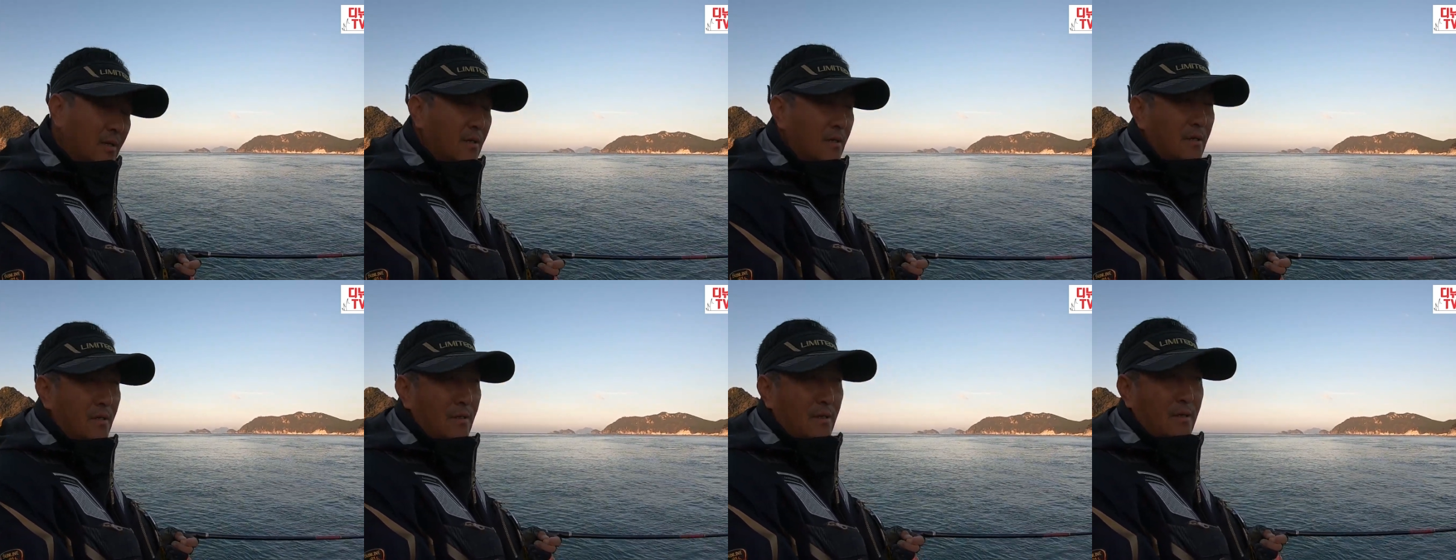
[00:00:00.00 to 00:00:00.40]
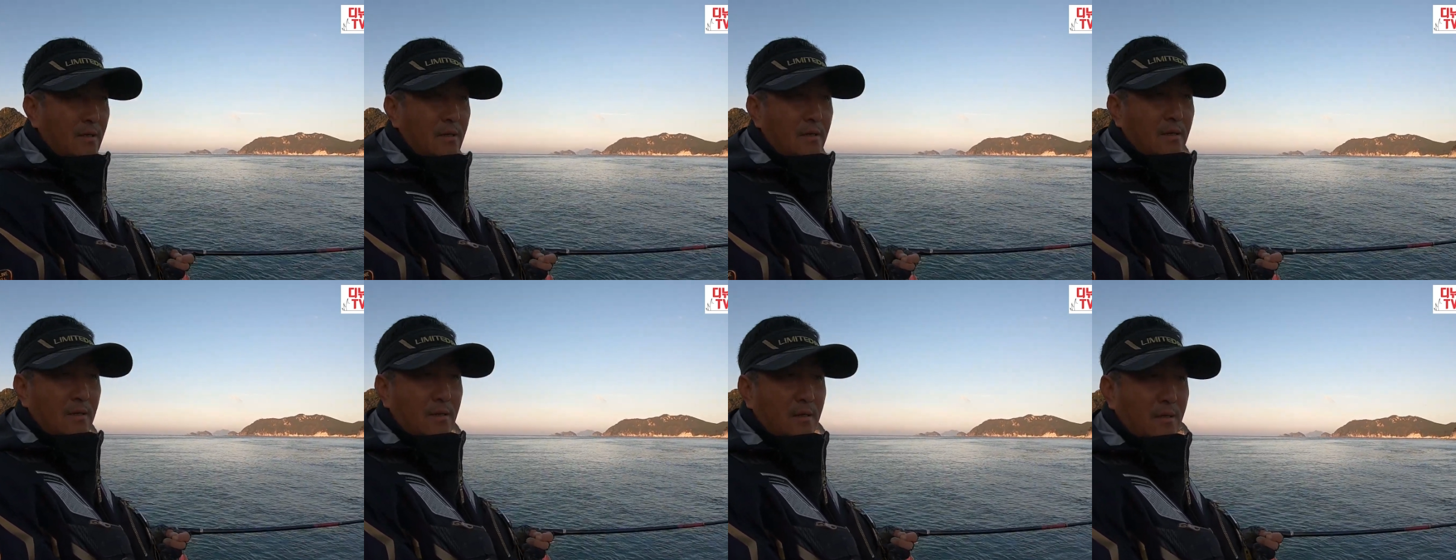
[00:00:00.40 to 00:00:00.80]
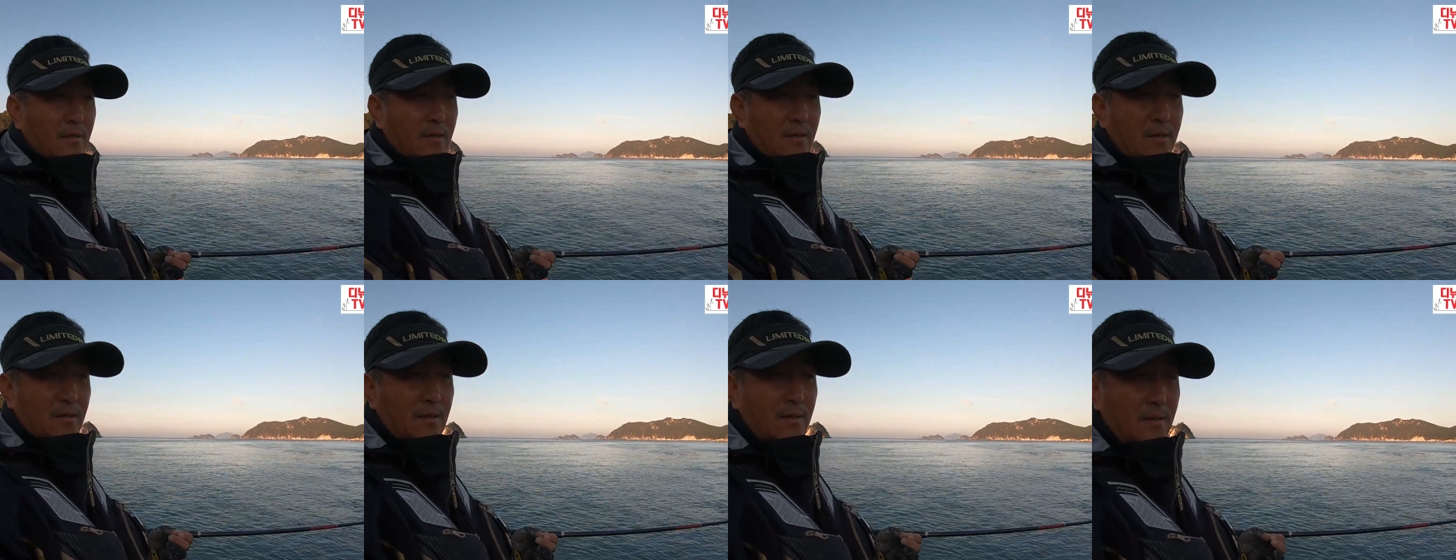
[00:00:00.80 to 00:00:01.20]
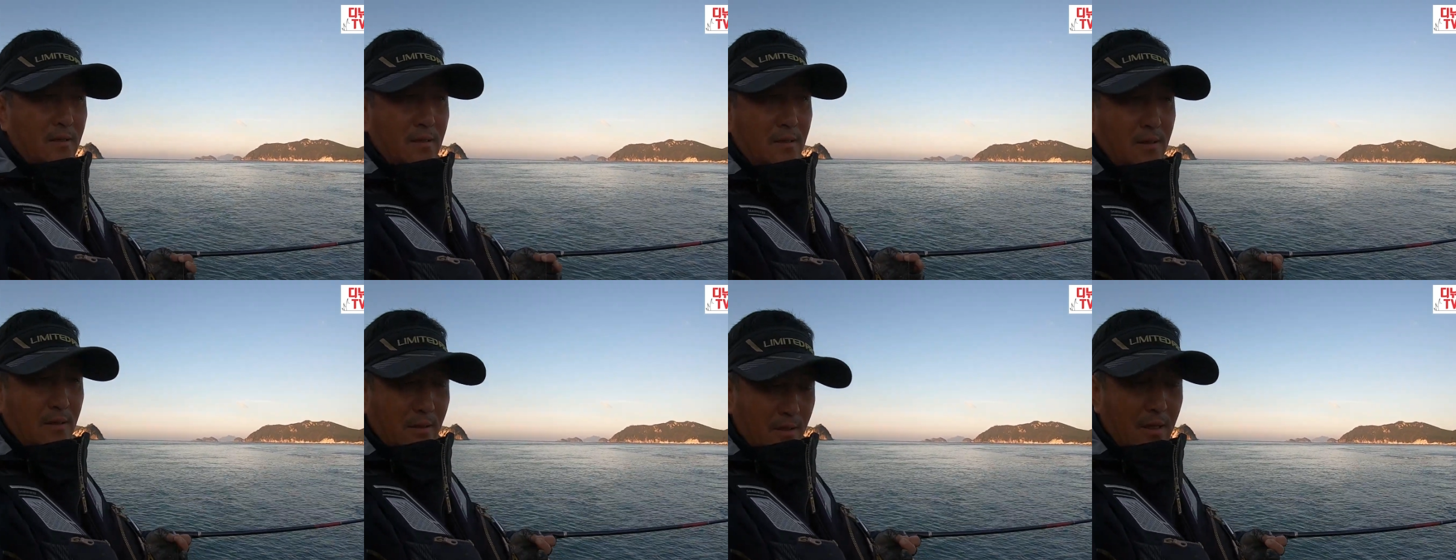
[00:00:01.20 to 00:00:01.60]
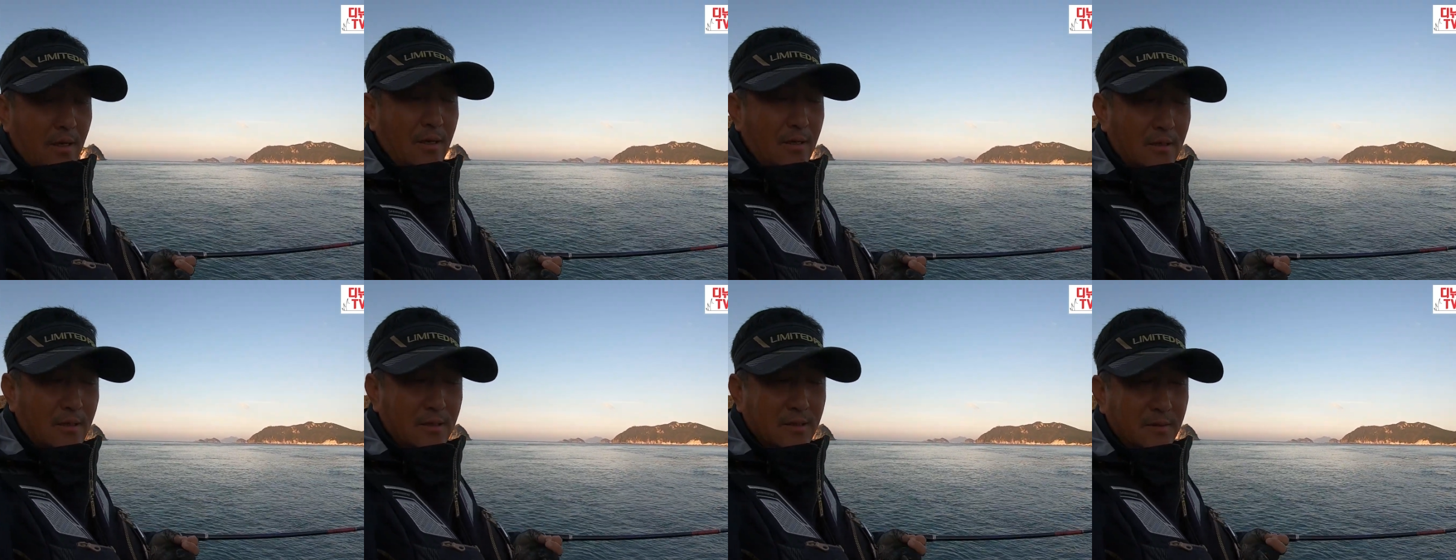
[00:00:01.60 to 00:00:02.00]
꾸준하게 사용을 하고 있다고 하더라고요.
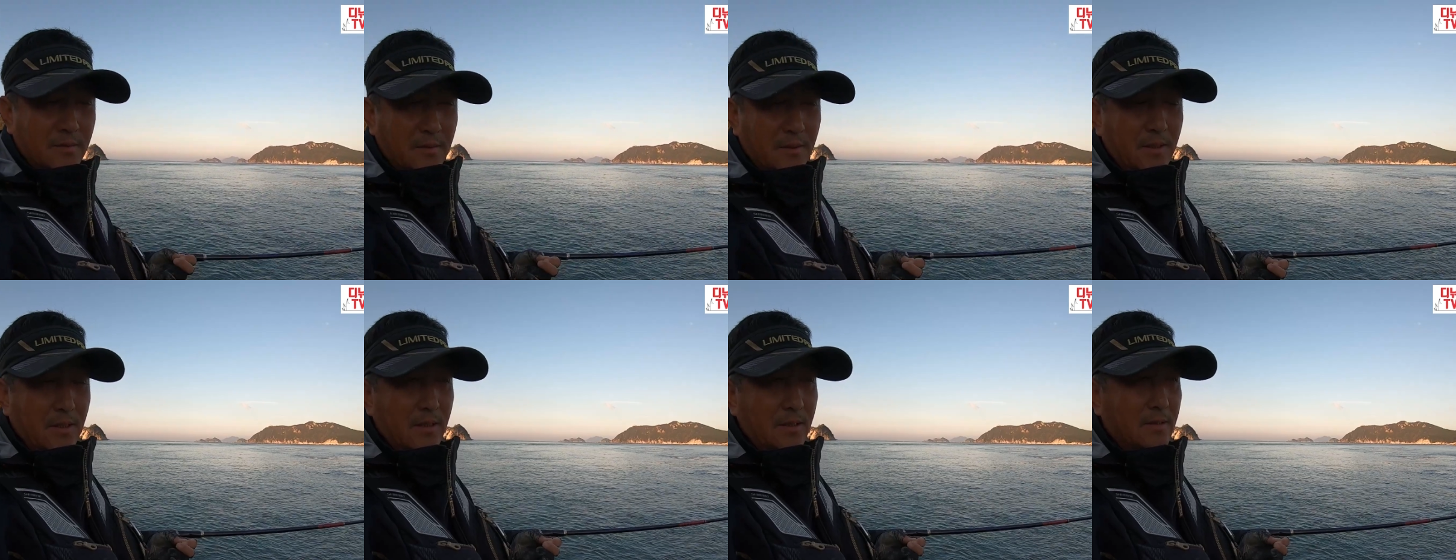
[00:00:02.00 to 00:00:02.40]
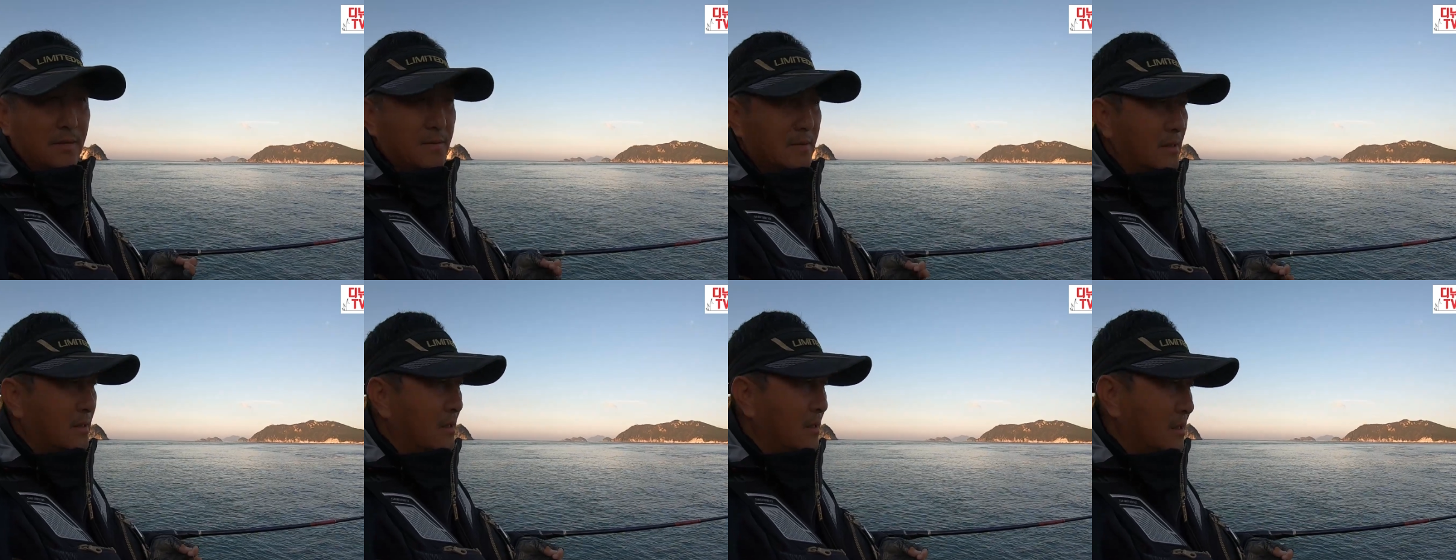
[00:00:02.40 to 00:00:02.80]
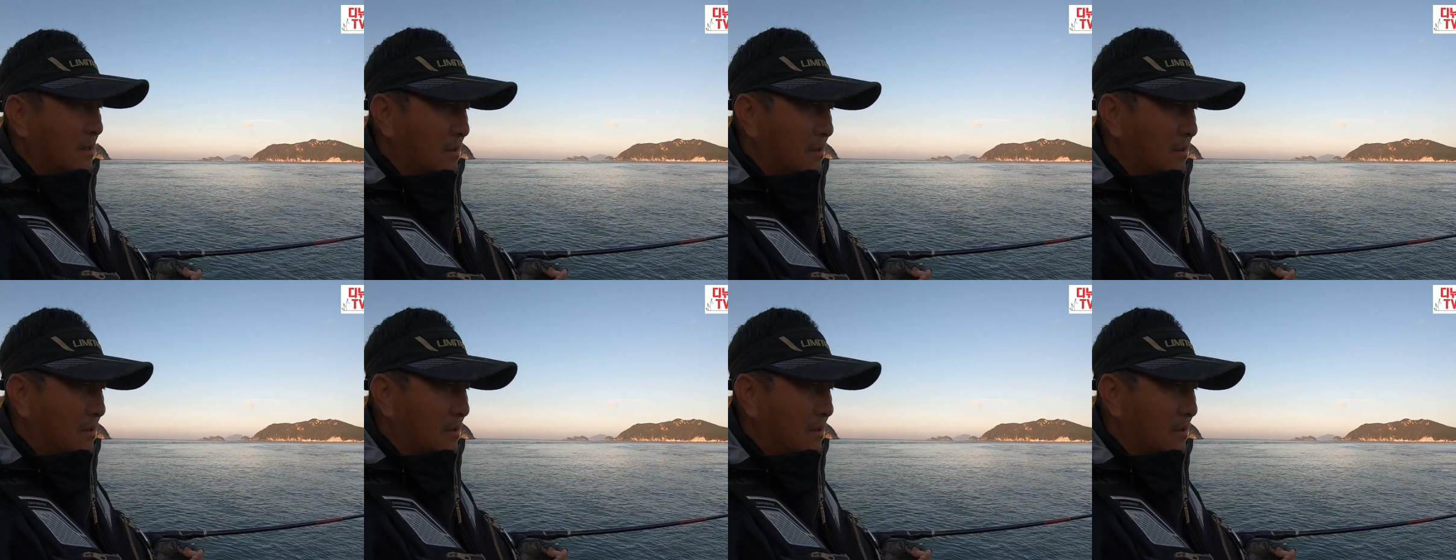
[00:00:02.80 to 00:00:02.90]
네, 그 미끼가 뭐죠?